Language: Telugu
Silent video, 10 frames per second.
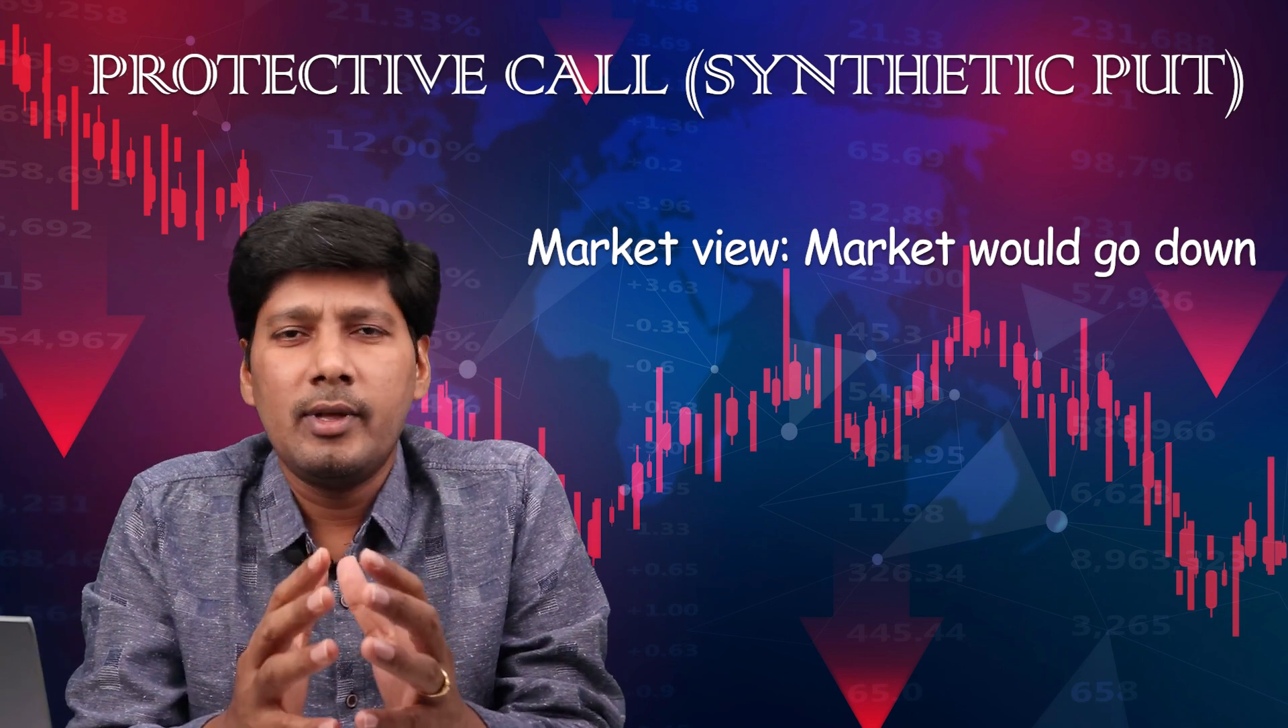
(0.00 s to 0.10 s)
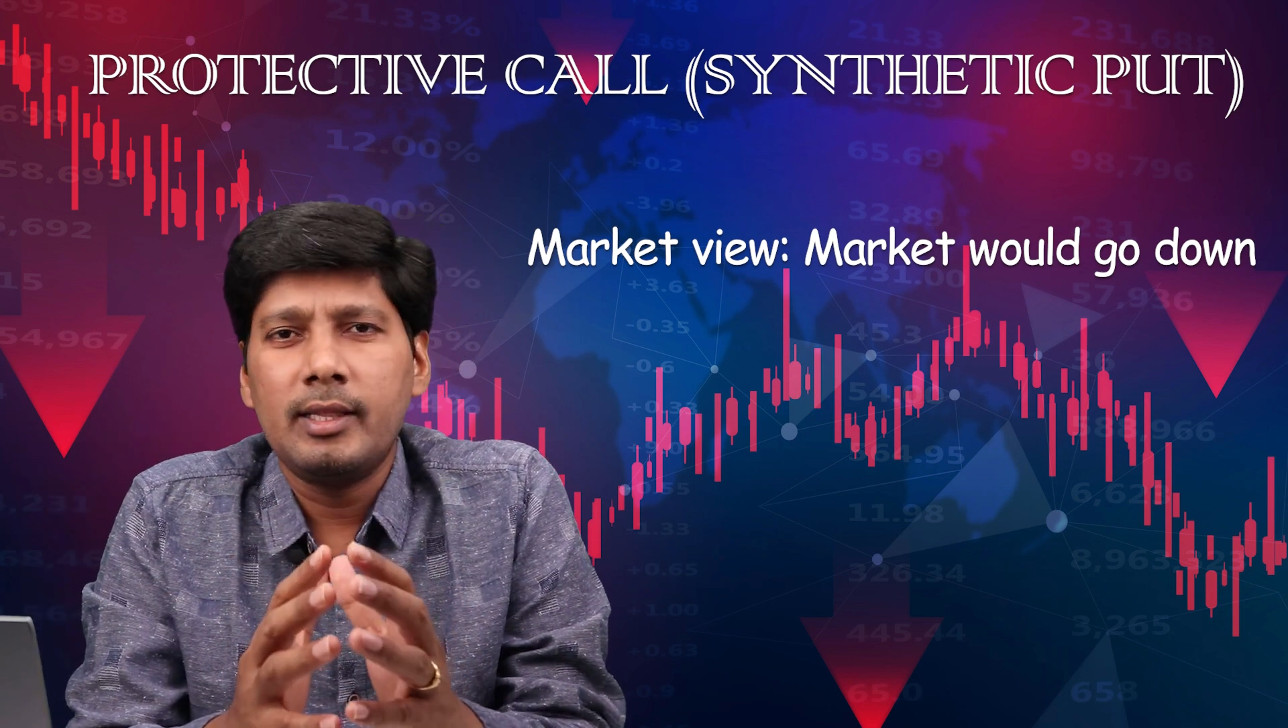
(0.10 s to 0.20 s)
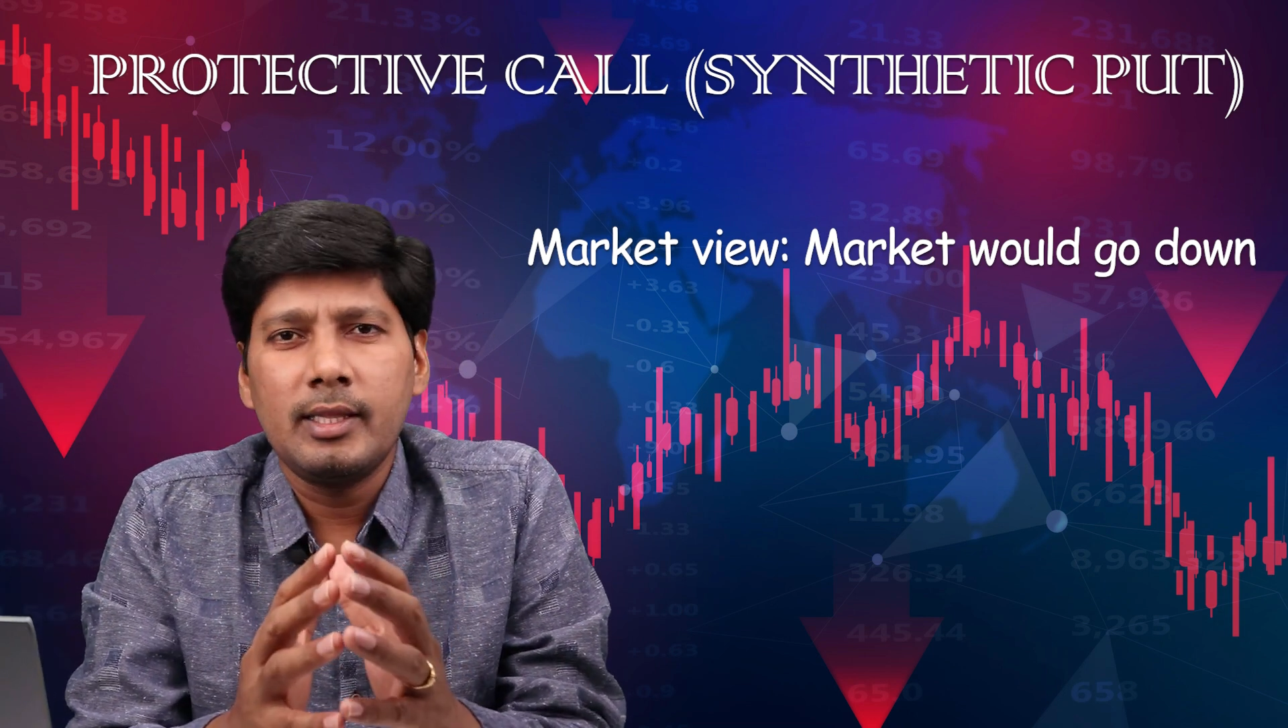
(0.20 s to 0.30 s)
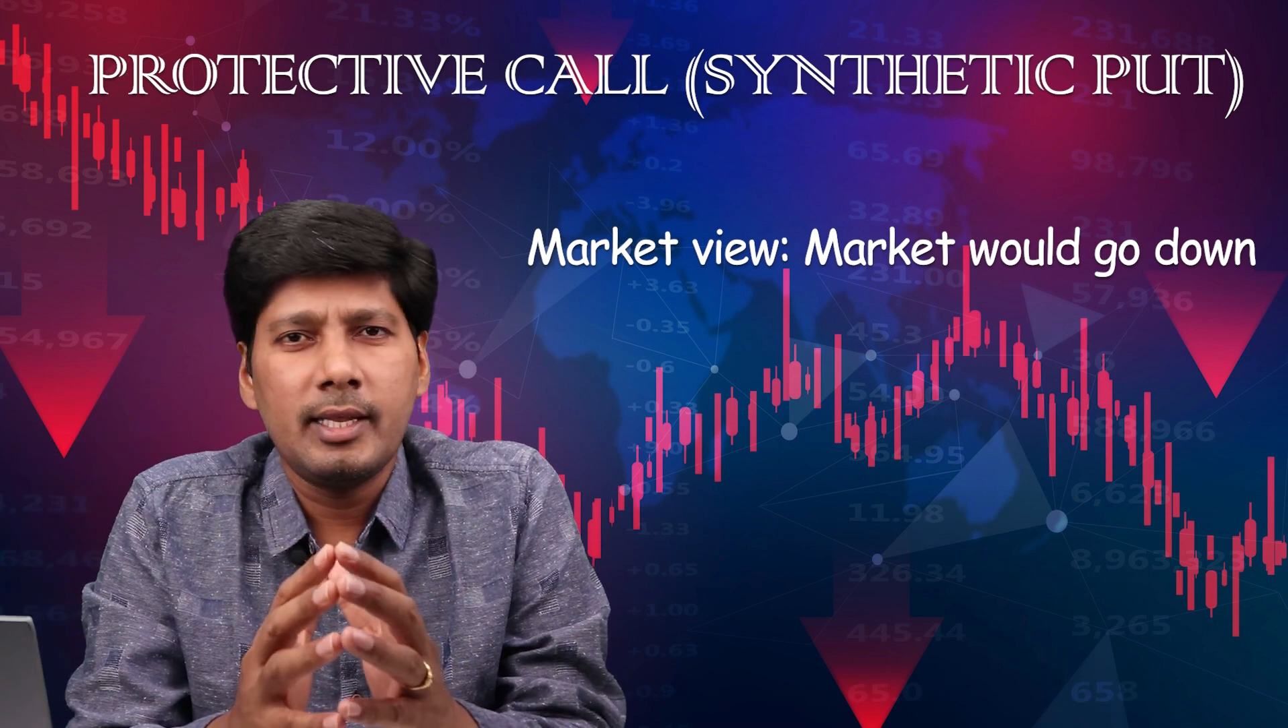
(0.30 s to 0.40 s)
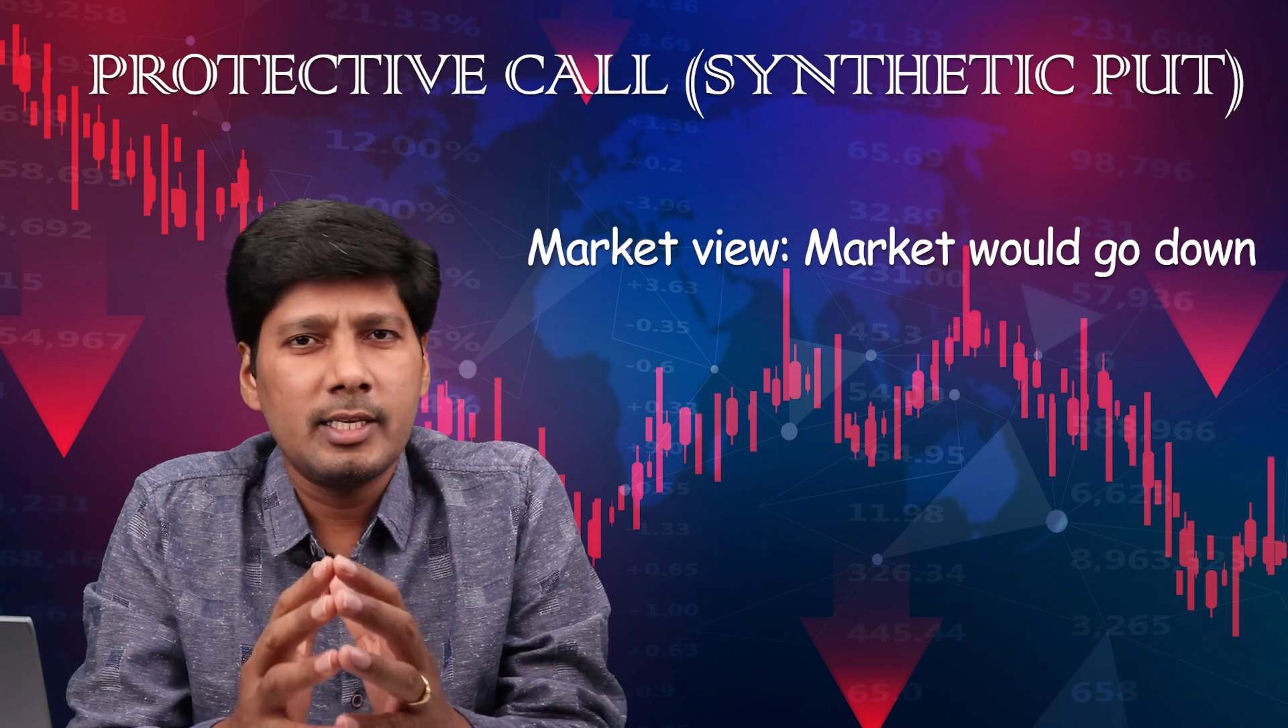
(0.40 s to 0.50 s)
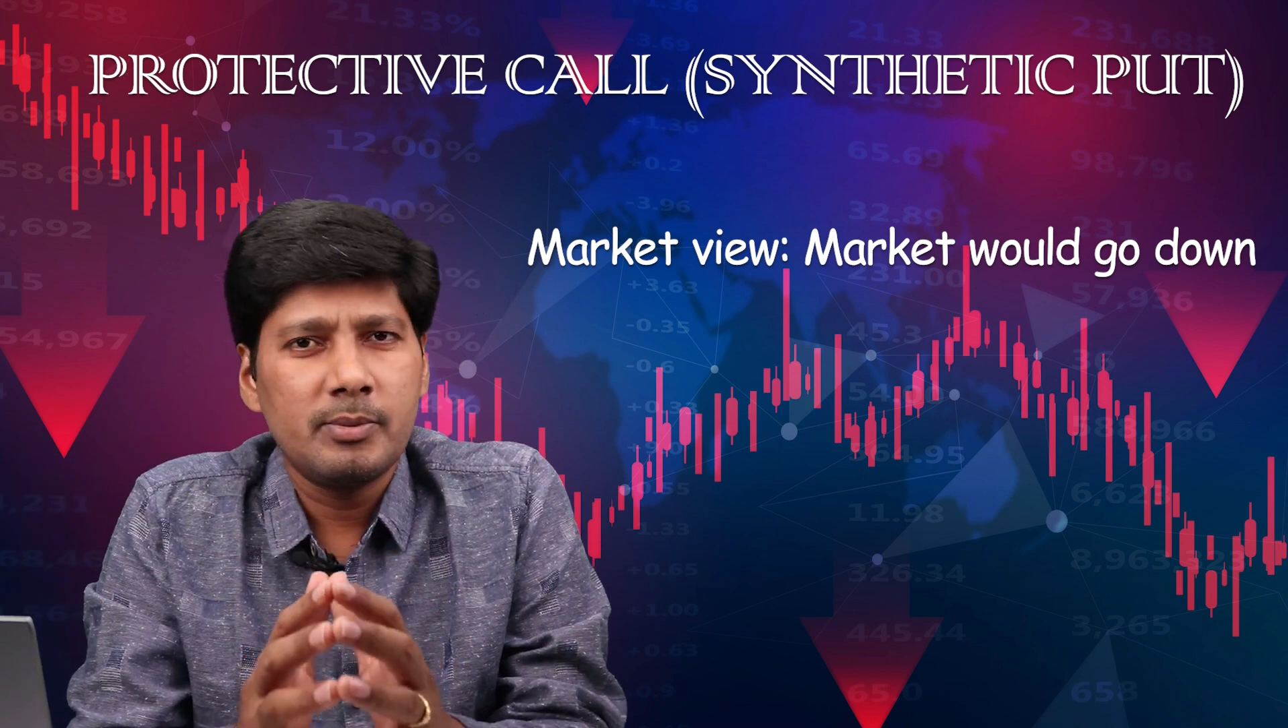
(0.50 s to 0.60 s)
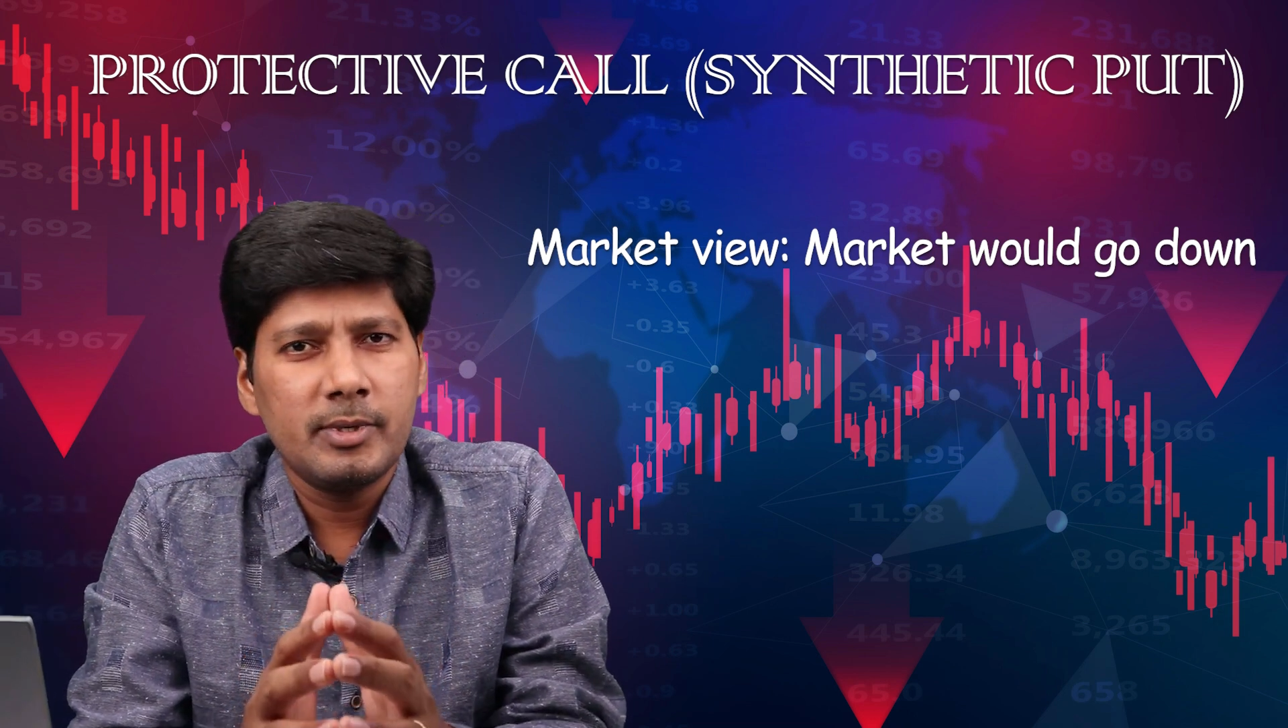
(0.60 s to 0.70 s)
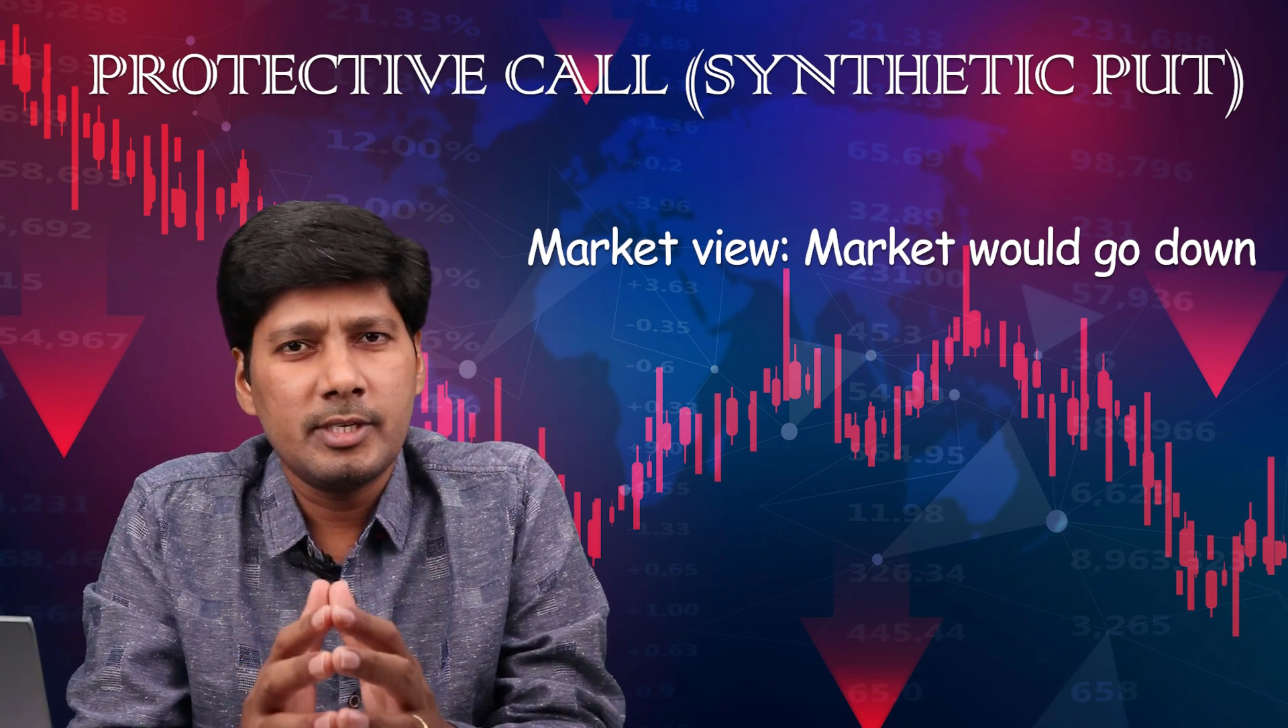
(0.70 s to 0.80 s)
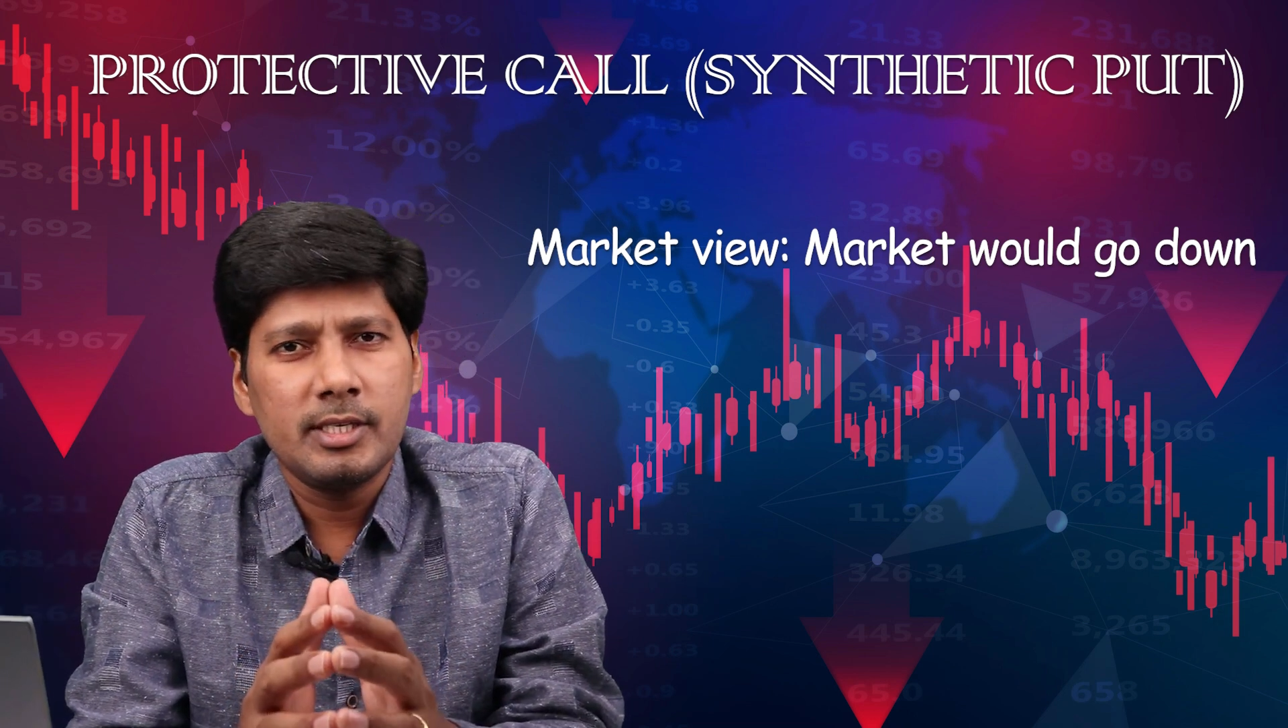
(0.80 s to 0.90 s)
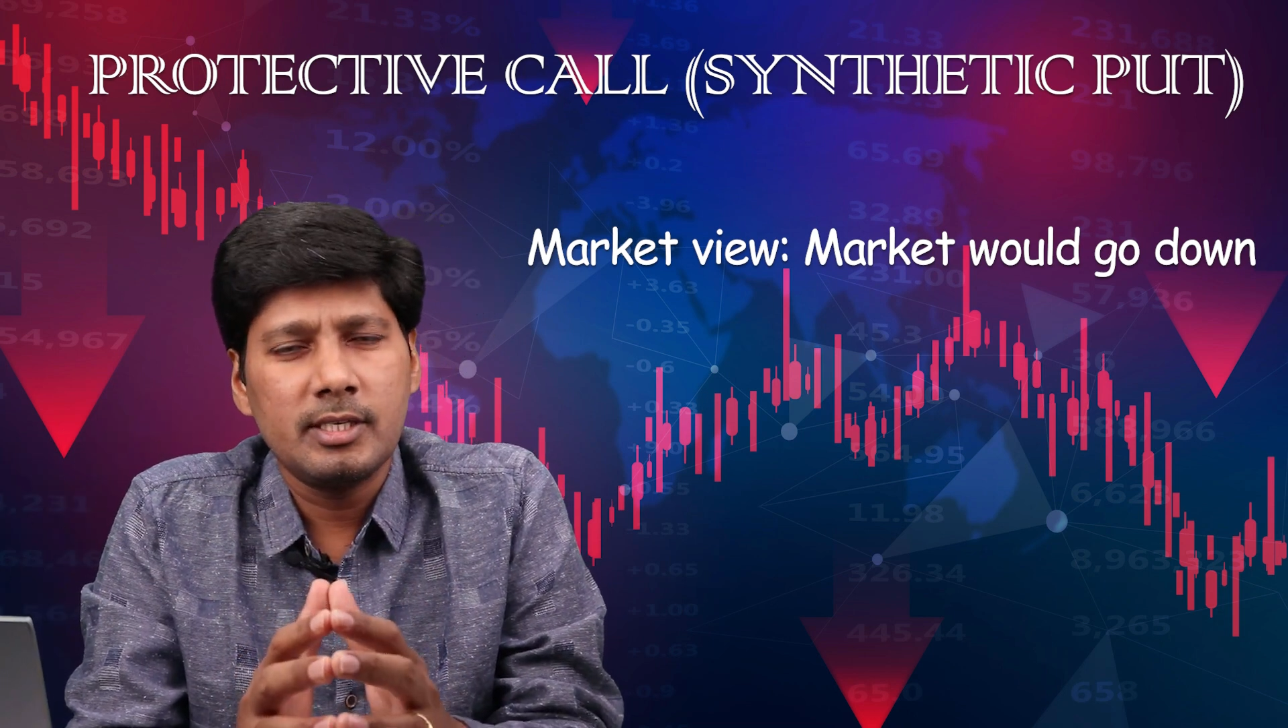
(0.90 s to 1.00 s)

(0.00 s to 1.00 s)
వెళ్తుందని ఎక్స్పెక్ట్